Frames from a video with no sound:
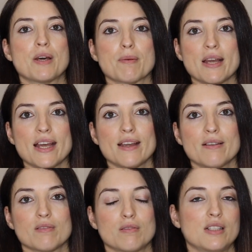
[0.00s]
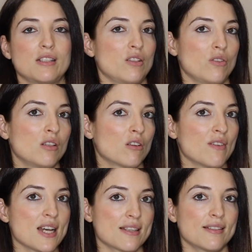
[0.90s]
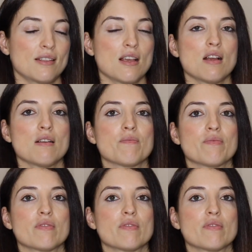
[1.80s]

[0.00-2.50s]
Per me essendo introversa,